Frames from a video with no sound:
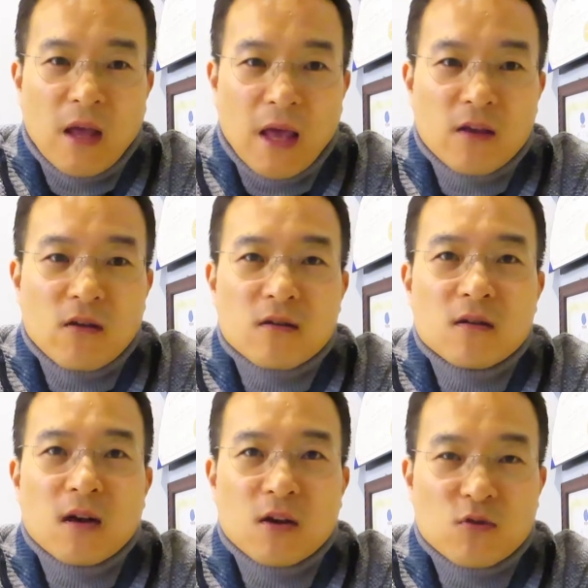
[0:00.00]

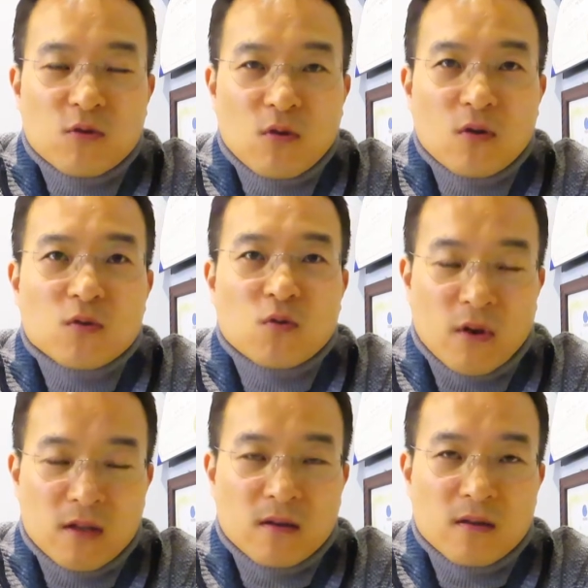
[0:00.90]
해결을 할 수 있도록
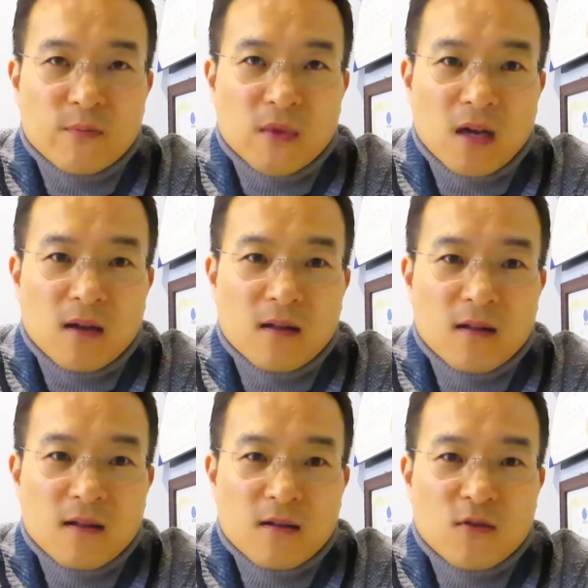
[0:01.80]
도와드렸습니다.
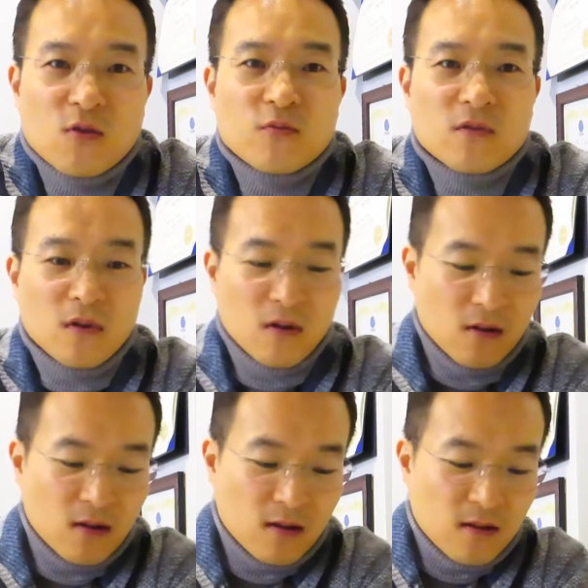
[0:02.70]
그로부터
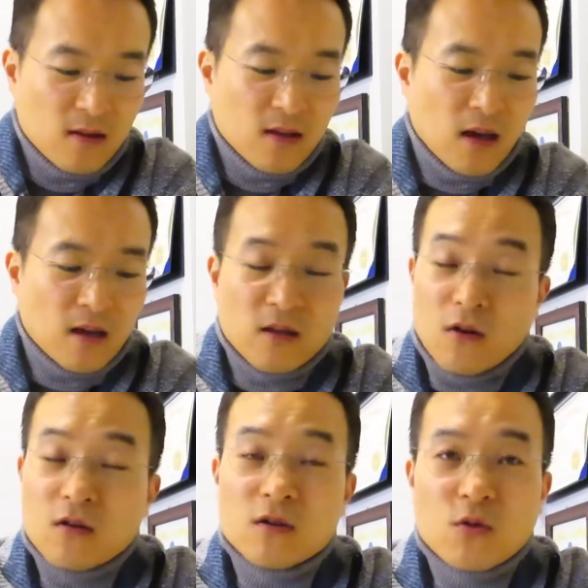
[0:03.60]
약
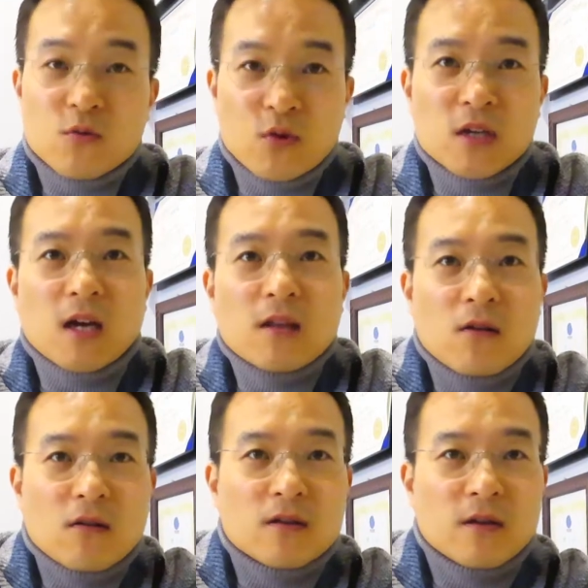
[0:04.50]
열흘 정도 시간이
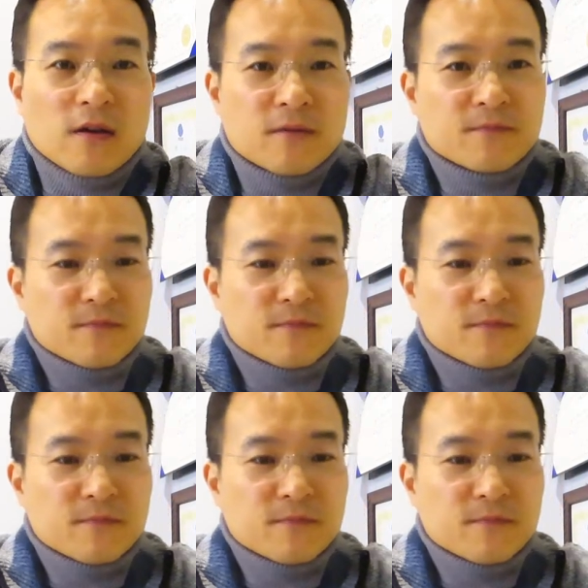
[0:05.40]
걸렸어요.